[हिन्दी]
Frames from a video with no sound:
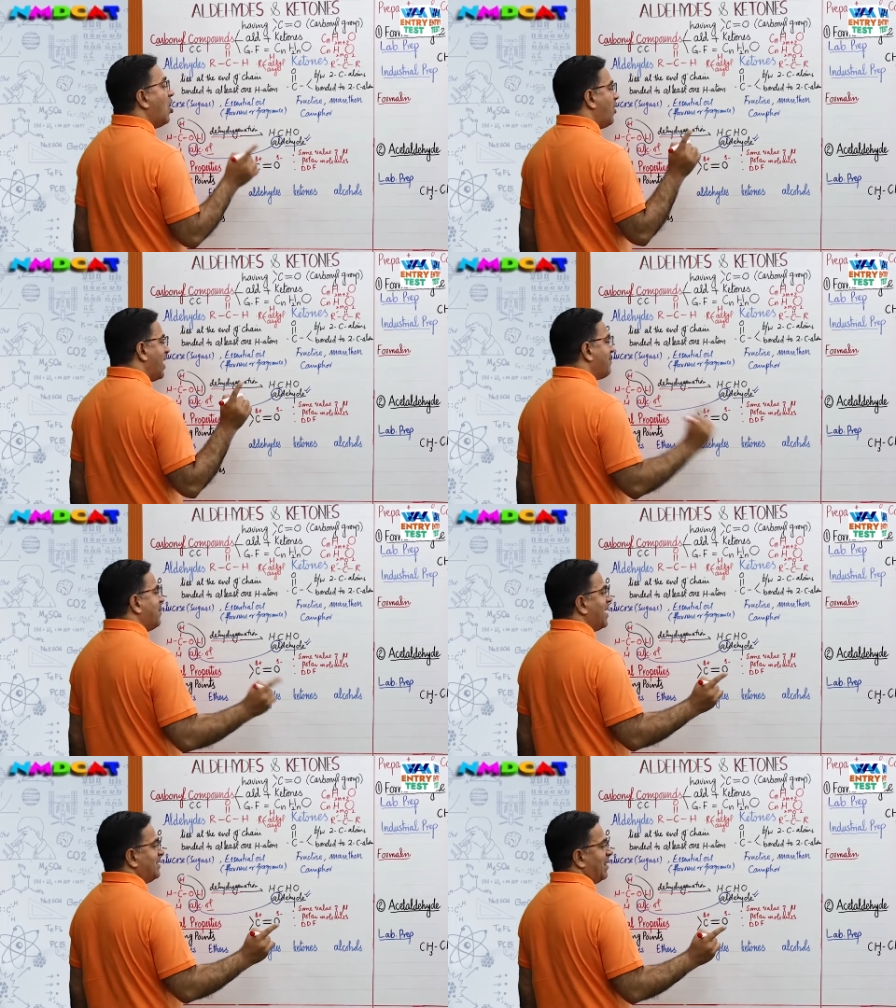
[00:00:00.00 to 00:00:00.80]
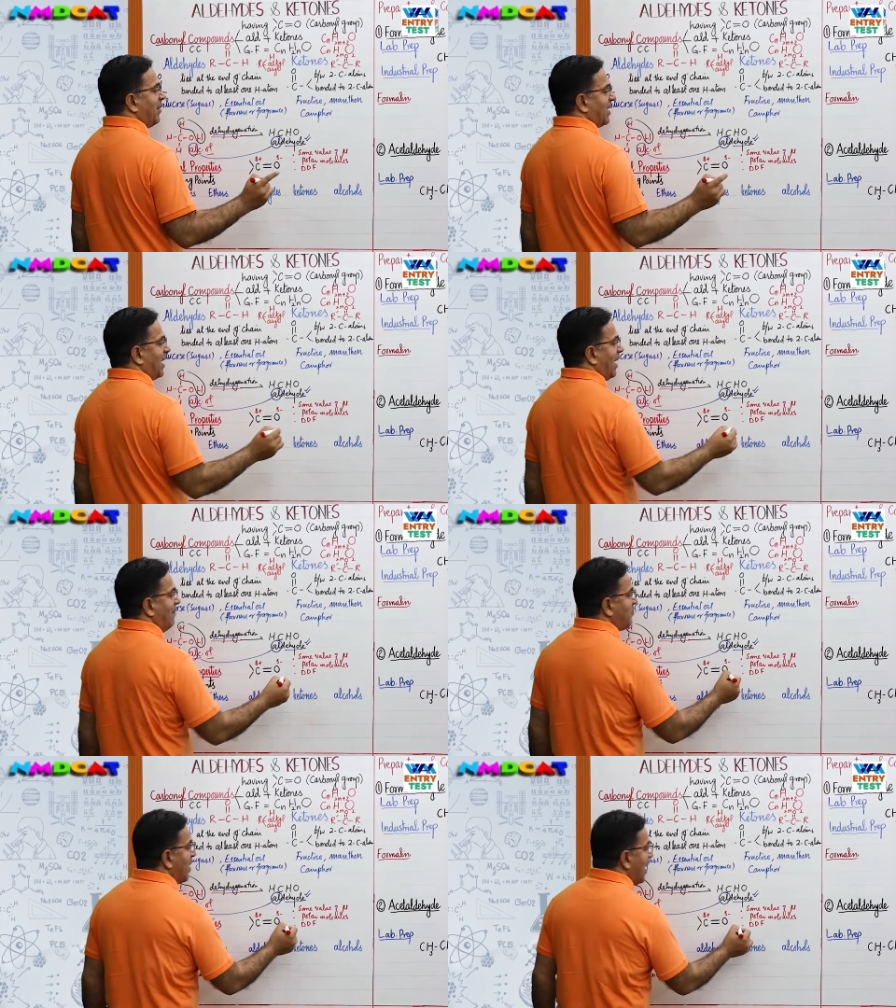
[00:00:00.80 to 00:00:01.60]
और एक बात ध्यान में रखना
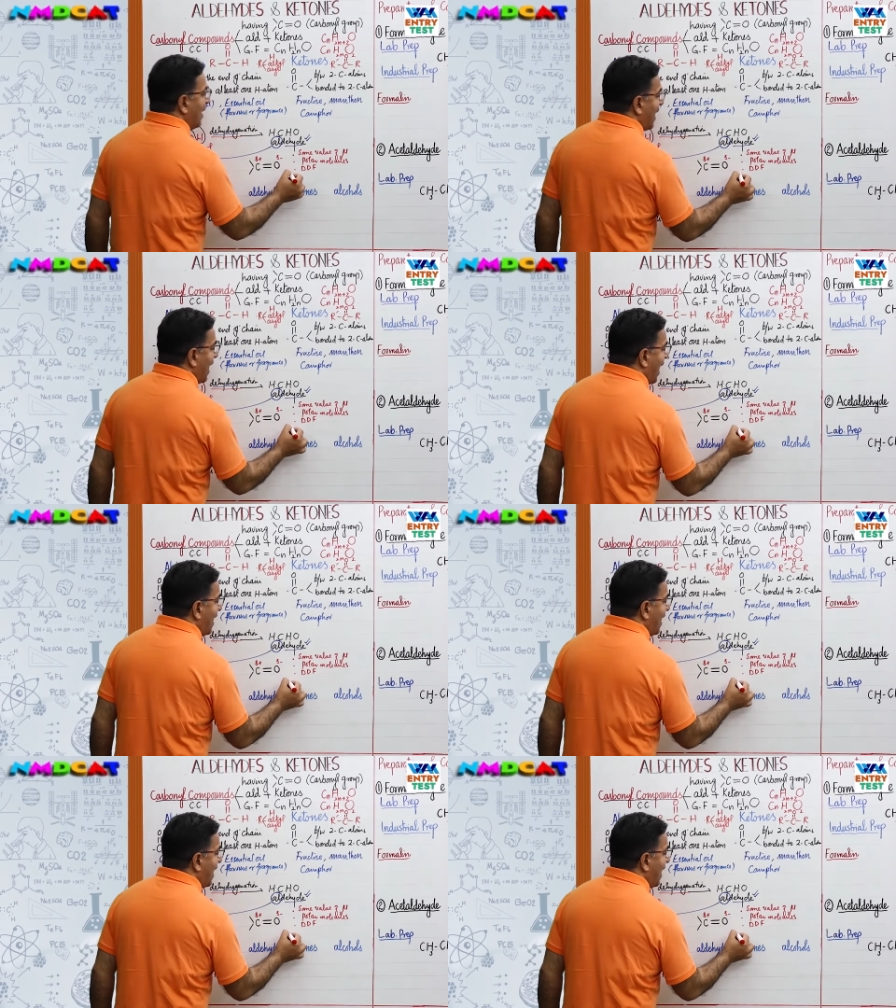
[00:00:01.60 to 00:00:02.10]
है कि